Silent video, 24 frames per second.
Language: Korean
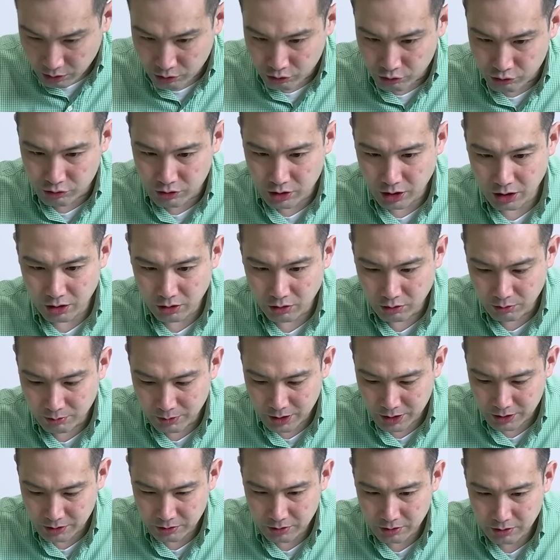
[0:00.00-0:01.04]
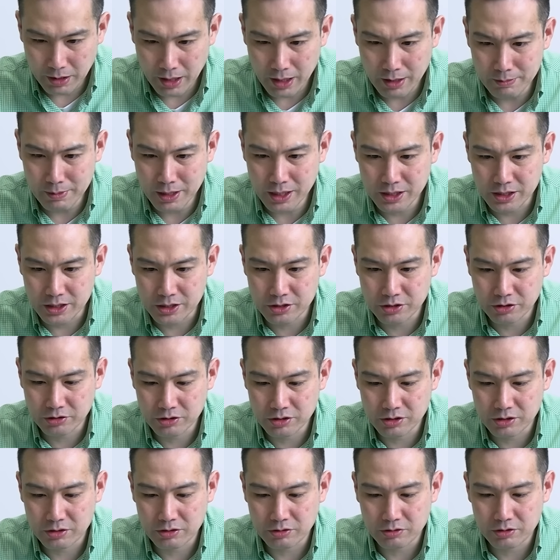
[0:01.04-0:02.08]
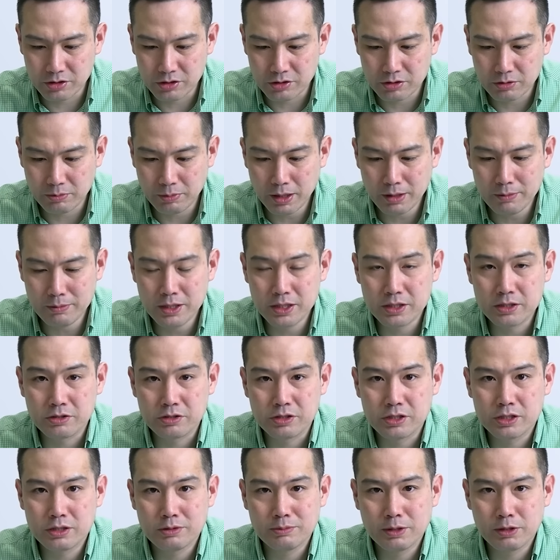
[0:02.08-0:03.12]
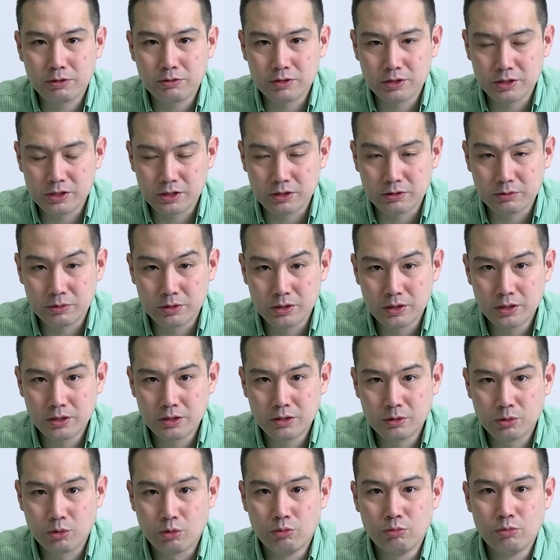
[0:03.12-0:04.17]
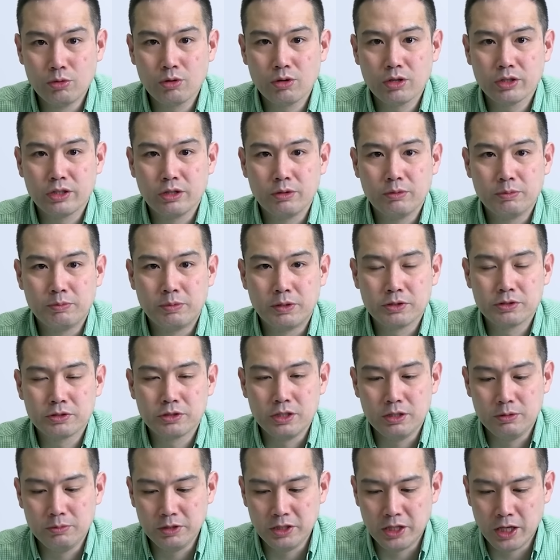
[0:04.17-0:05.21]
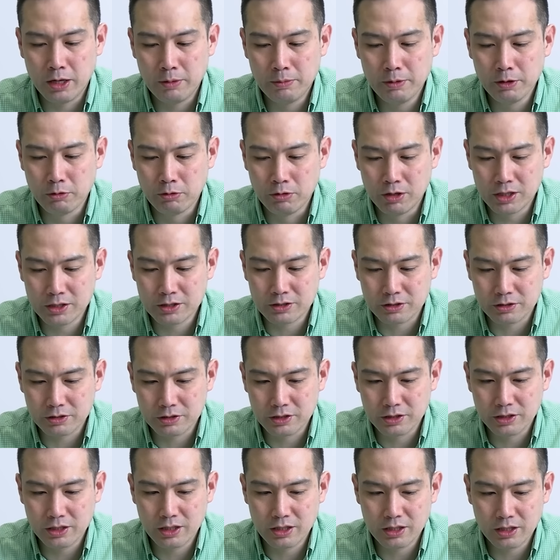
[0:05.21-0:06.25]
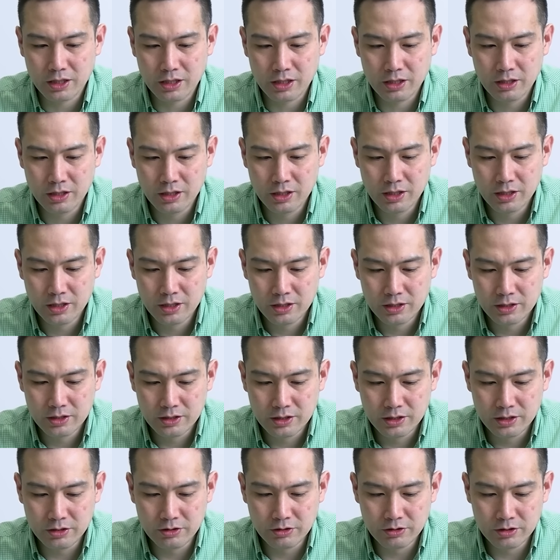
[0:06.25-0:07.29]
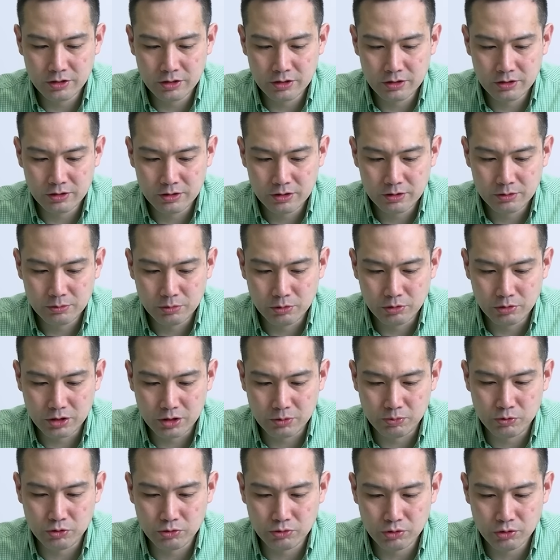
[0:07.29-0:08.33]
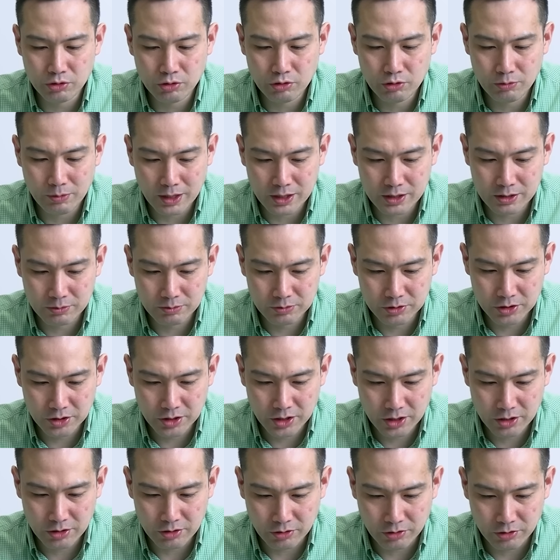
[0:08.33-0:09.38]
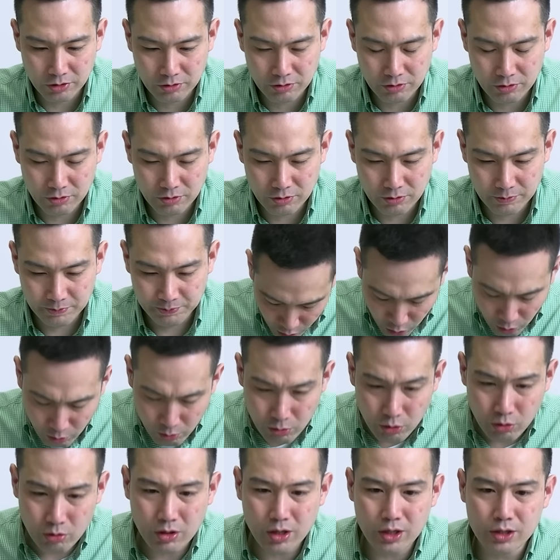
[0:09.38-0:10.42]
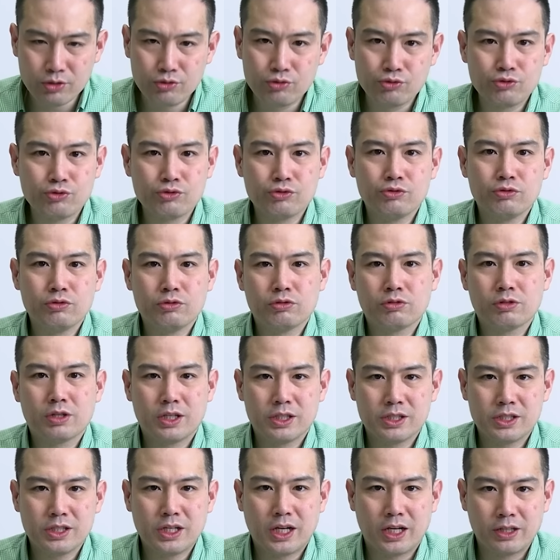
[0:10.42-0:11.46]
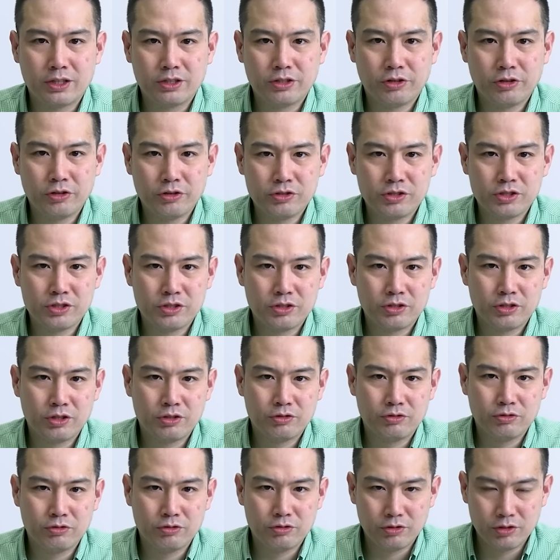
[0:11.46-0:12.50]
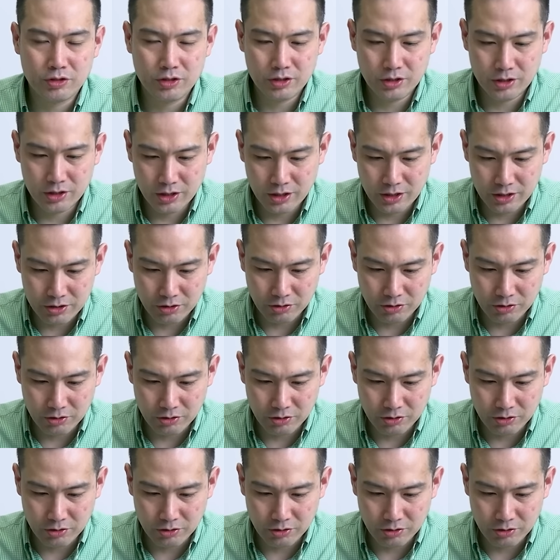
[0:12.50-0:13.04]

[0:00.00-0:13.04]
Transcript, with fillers: 주가가 얼마죠? 82,000원이죠. 82,700원 지금. 공모가 대비 벌써 이미 4배 올랐어요. 그러니까 이게 이거를 뭐 집중적으로 말씀드리기는 어렵고 공모가 수준으로까지는 안 떨어지더라도 예,